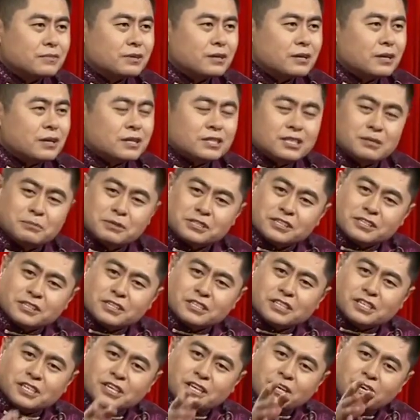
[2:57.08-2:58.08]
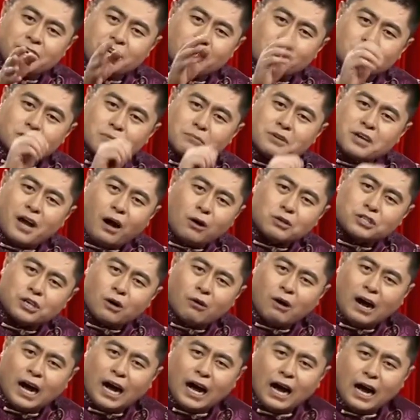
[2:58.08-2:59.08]
你们自己有什么要求
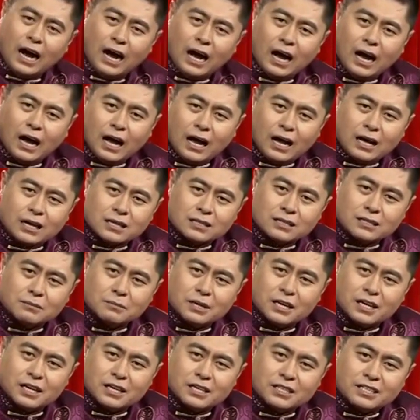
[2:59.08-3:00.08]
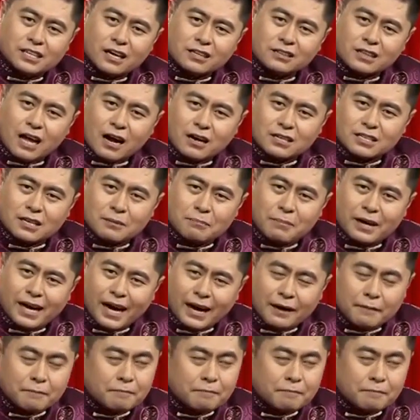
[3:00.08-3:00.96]
啊？你们想当什么呀？